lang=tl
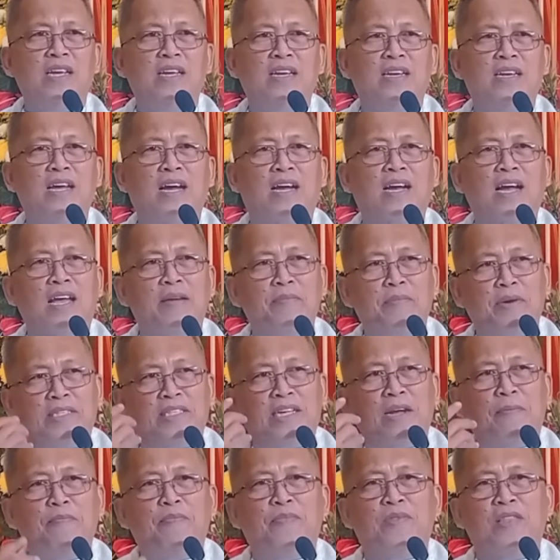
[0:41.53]
di na kay
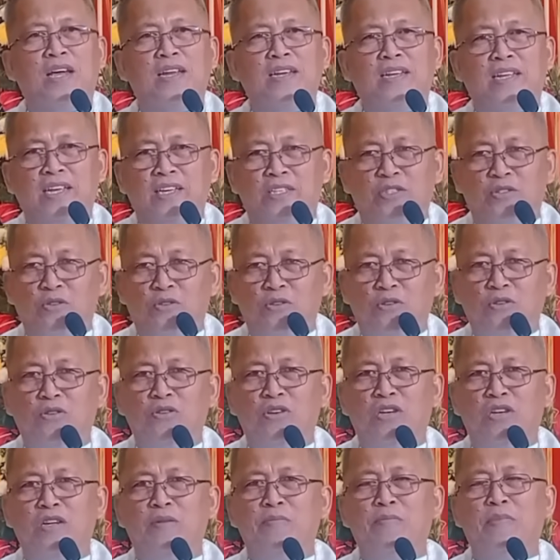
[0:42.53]
masabtan
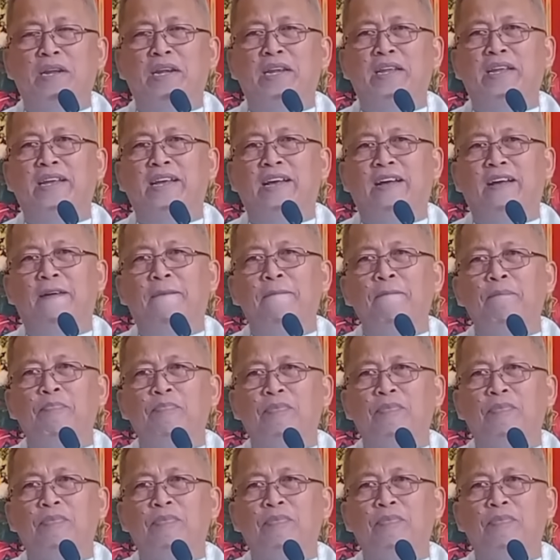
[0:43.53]
gisunod ni Maria